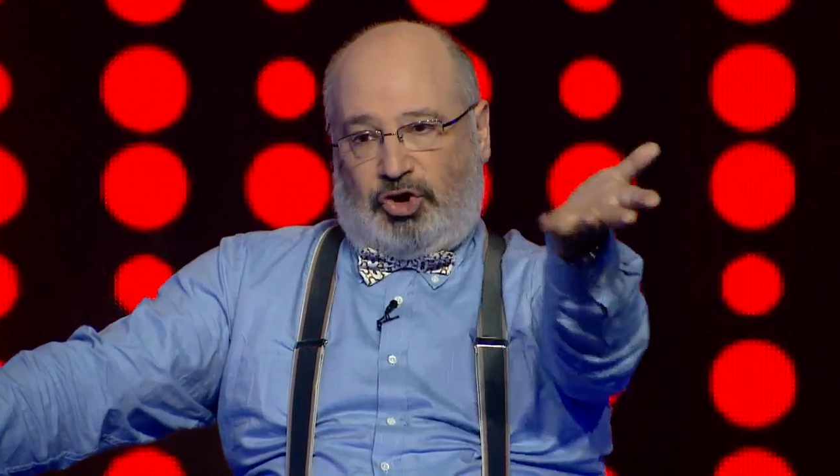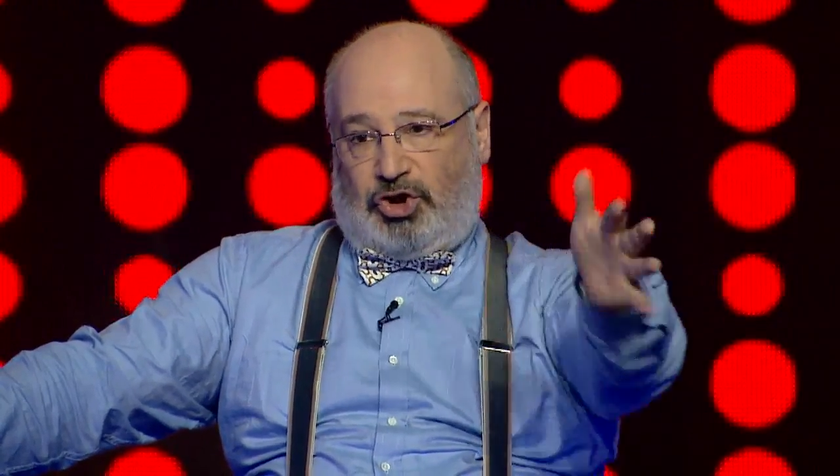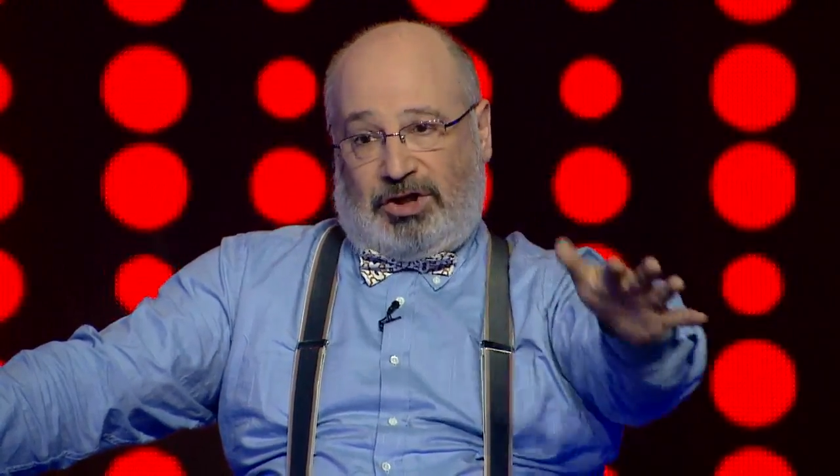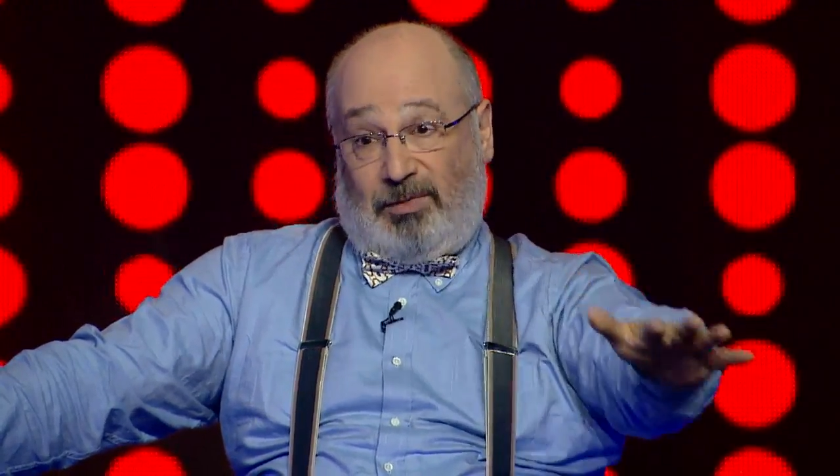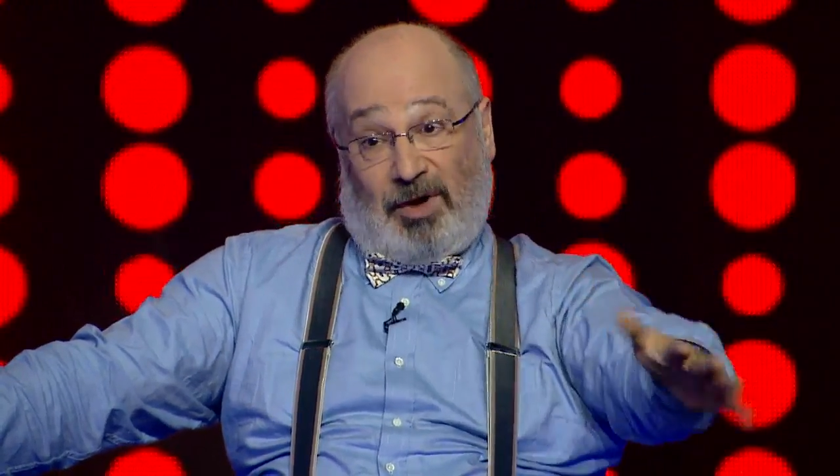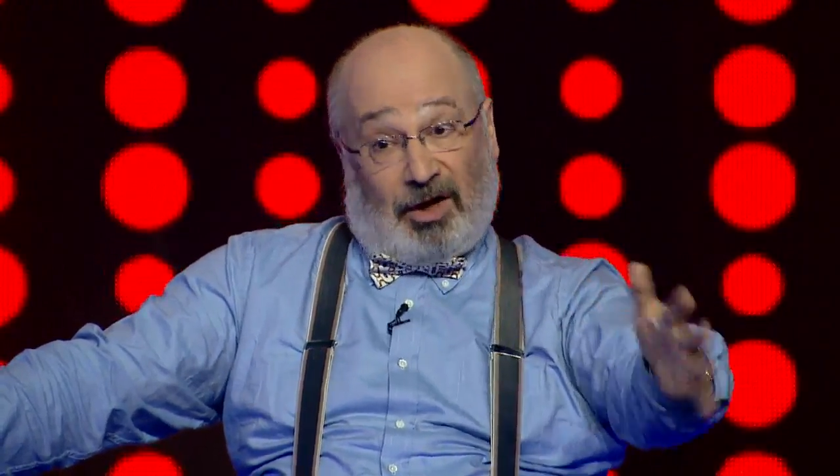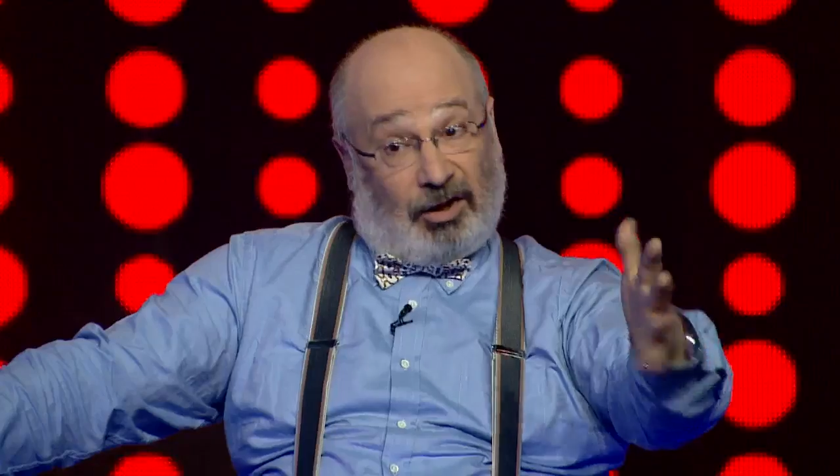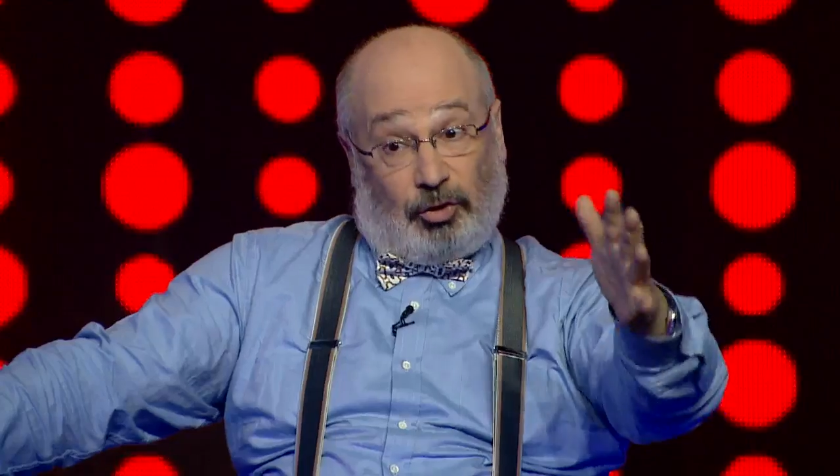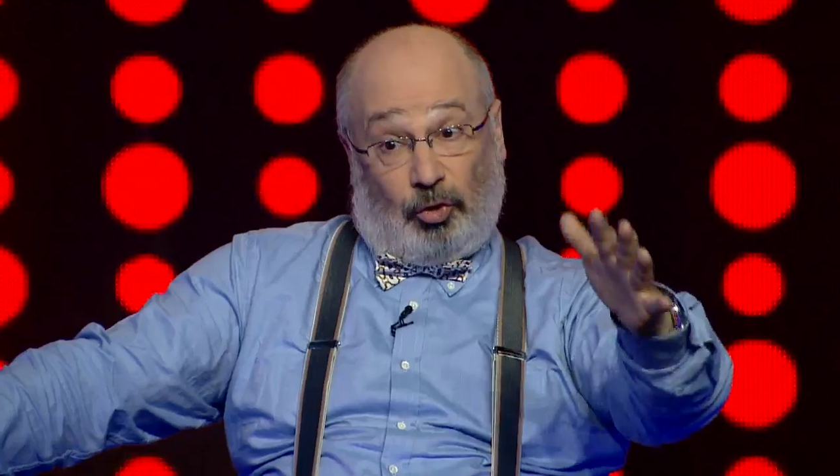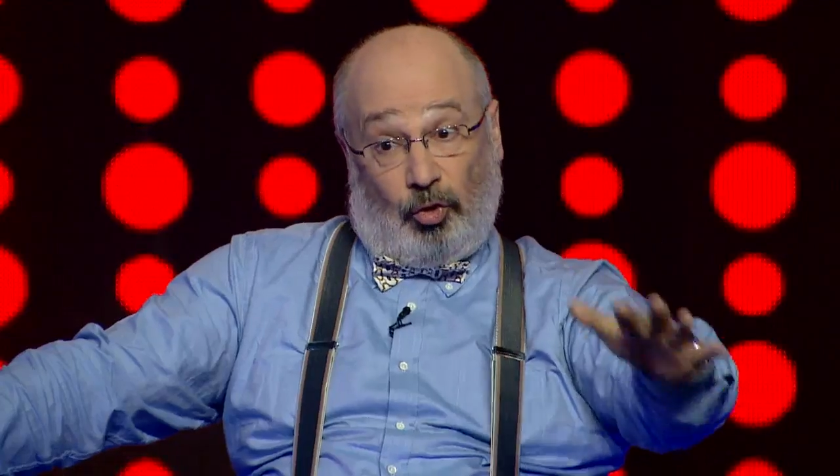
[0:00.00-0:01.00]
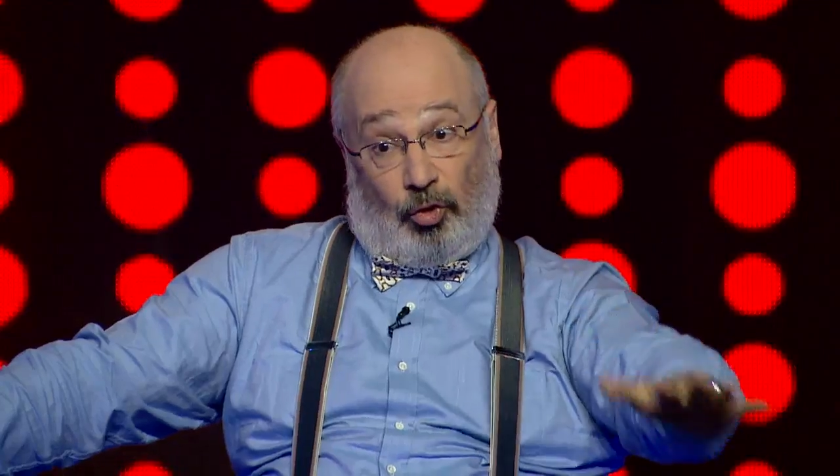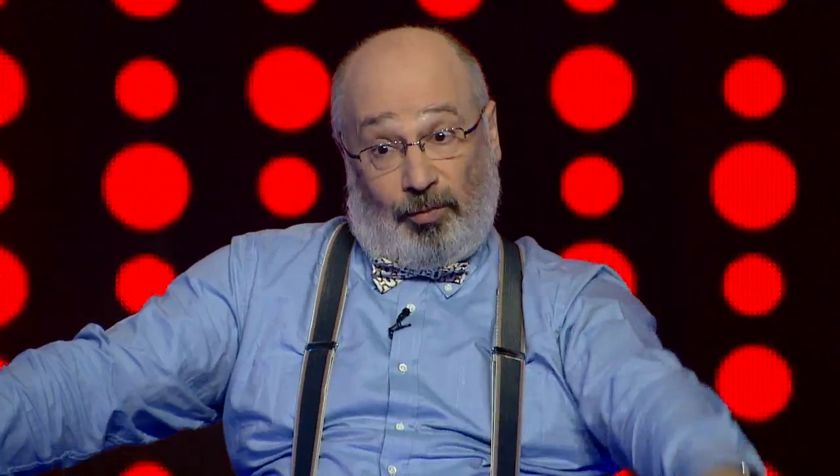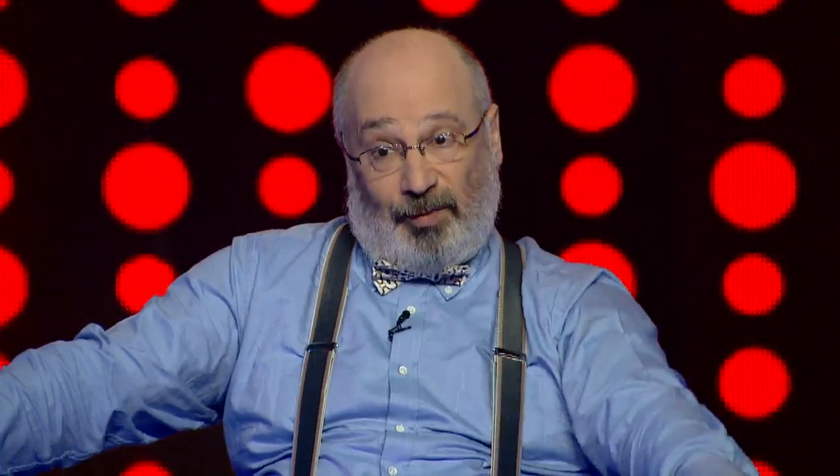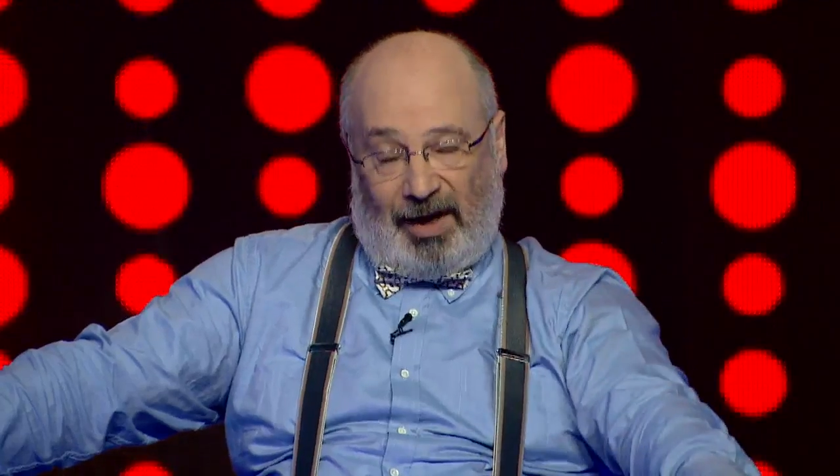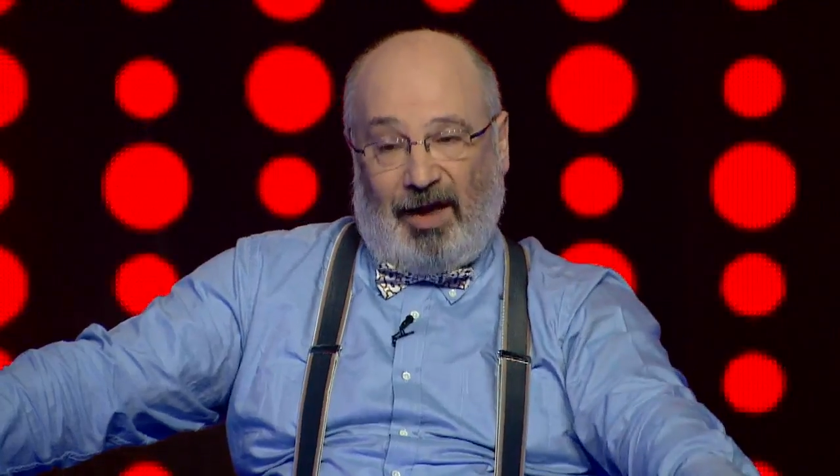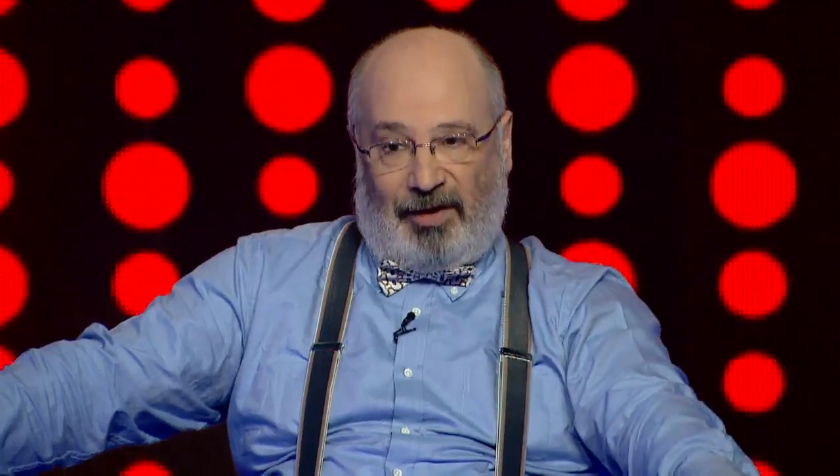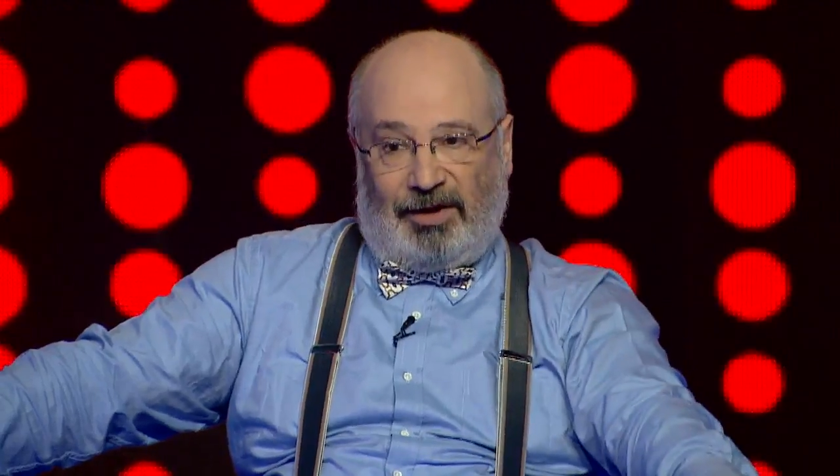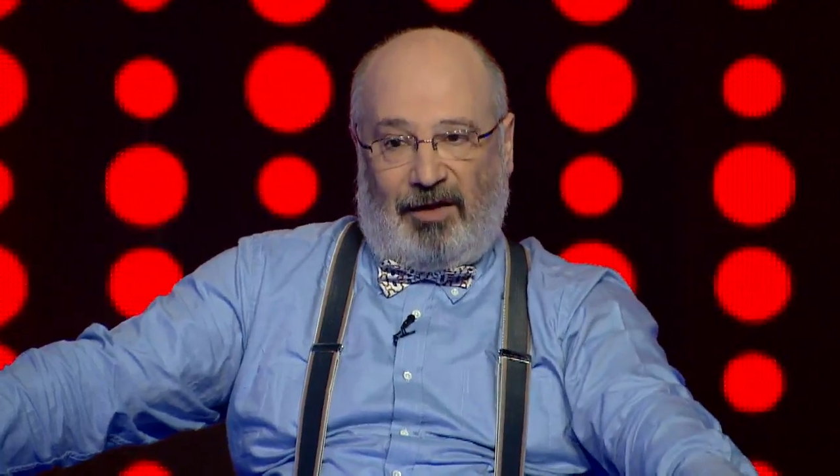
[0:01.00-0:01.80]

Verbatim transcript: kişi gibi hatırlıyorum. kadar ben. var mı ya?